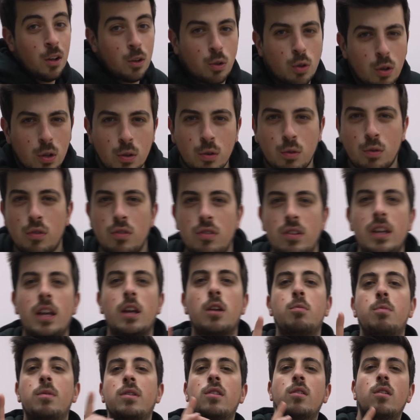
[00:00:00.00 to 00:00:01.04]
todos os
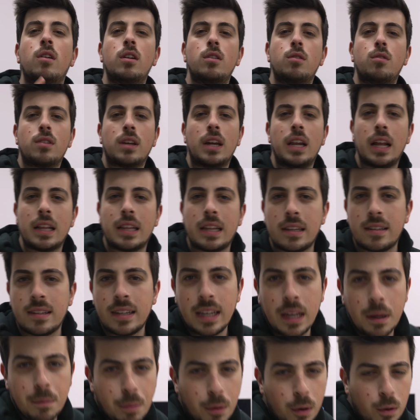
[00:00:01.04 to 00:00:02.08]
dias. Mas agora tu se calhar estás
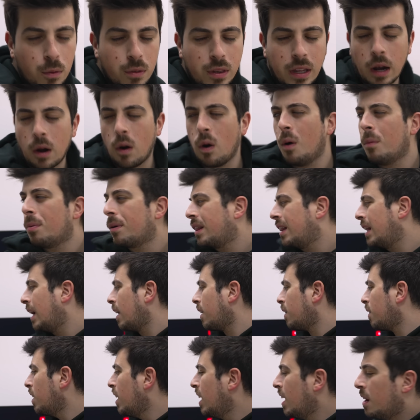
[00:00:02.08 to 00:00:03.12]
aqui a perguntar, ó oh,
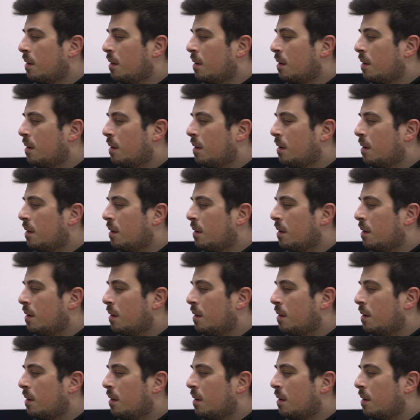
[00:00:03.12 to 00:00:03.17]
Bernardo,